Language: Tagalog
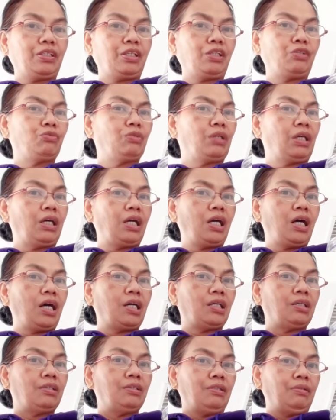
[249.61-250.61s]
Kayong talaga
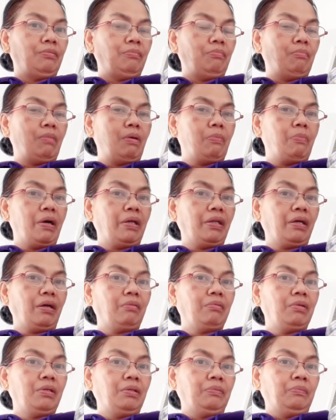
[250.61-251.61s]
ang baba ng
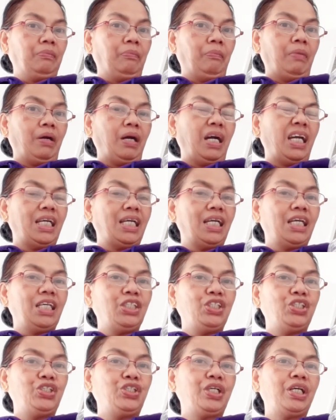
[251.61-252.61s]
mga
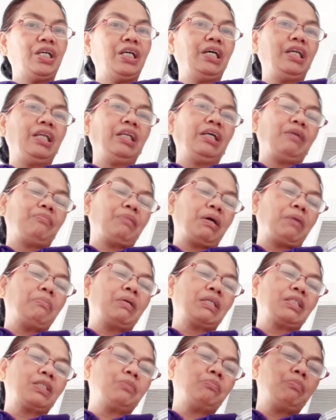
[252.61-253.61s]
angel na
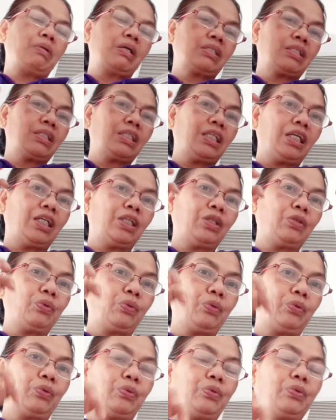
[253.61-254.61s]
magbasbas
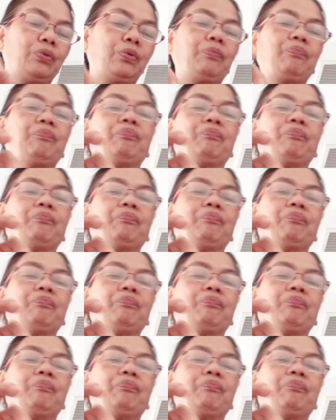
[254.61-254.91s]
nito